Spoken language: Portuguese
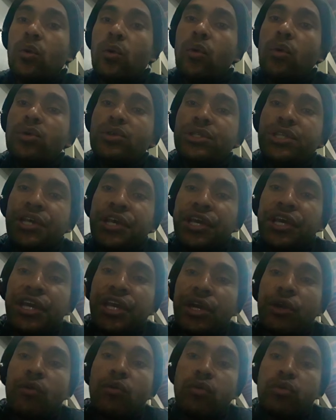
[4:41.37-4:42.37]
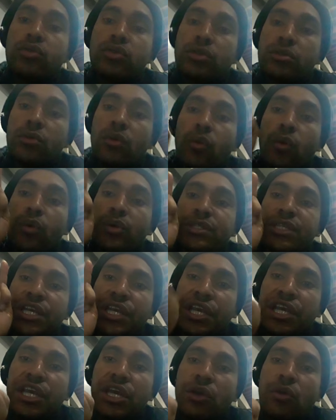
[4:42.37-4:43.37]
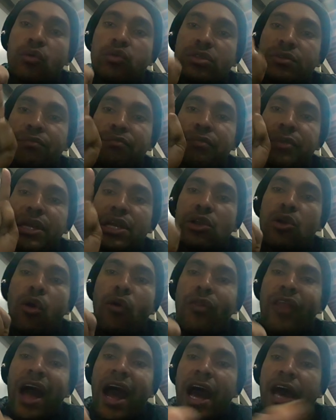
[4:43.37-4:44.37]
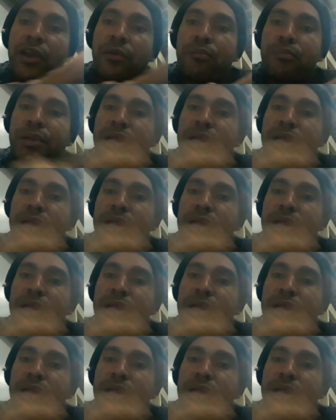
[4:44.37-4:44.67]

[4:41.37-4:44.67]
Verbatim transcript: Os ricos, os ricos, milionário,